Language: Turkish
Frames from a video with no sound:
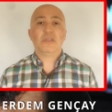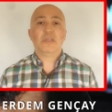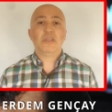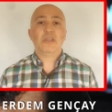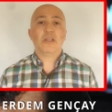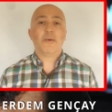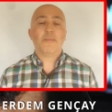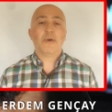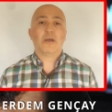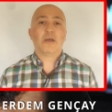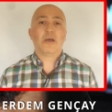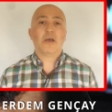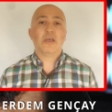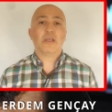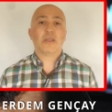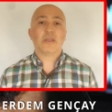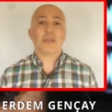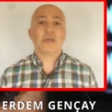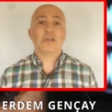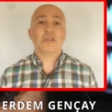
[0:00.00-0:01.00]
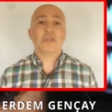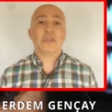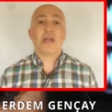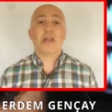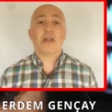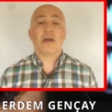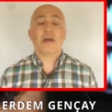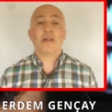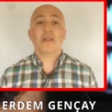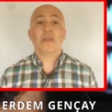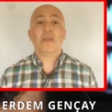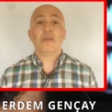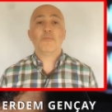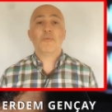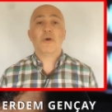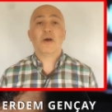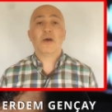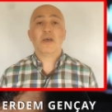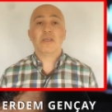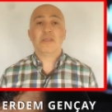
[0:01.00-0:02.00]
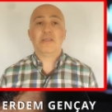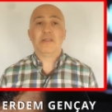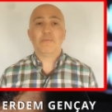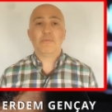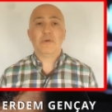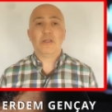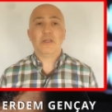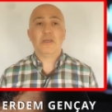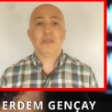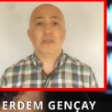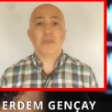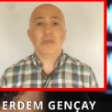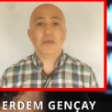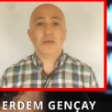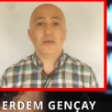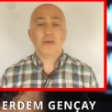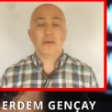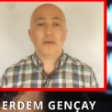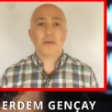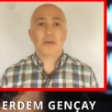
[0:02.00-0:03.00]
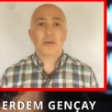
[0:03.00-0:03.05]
dinleme kayıtları derhal imha edilmeliydi.